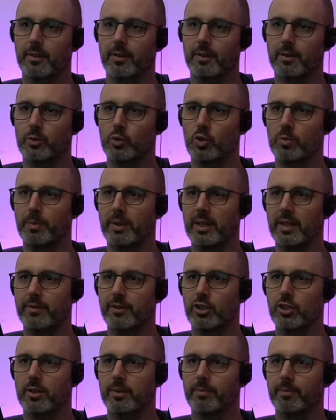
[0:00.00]
Gut, man
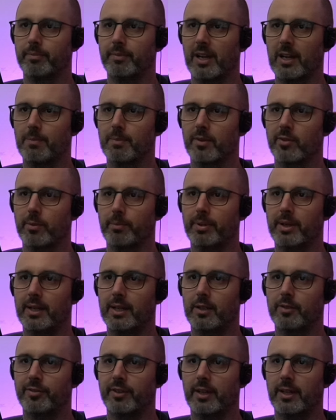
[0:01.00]
erwischt manchmal so ein paar
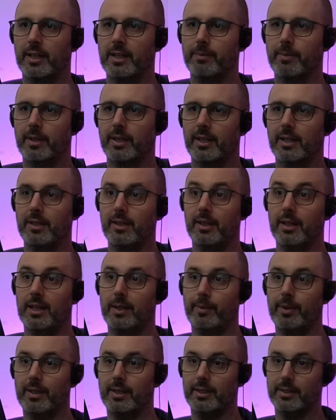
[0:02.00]
auf einmal,
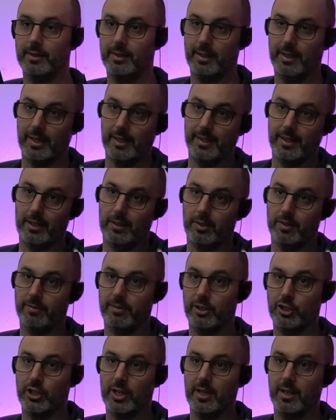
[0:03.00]
aber halt auch
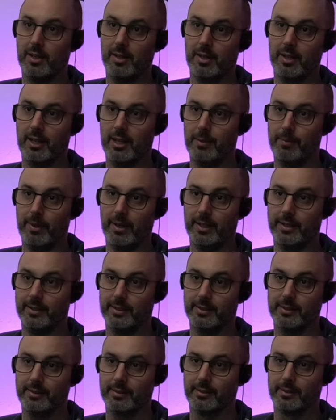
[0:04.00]
wahrscheinlich nicht immer,
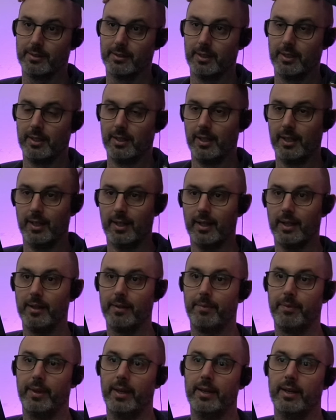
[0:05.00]
ne?
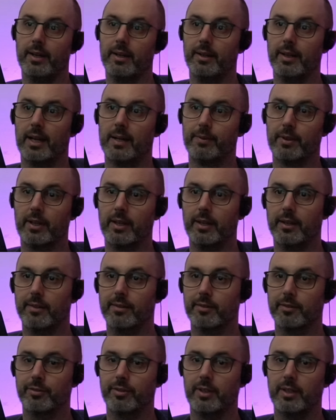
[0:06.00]
Naja, da haben wir die
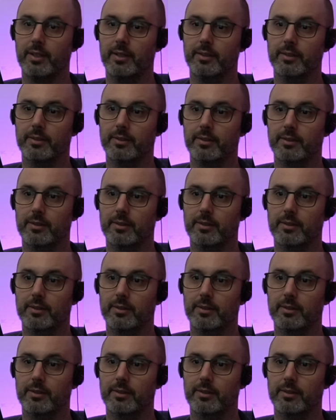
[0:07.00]
ersten vier.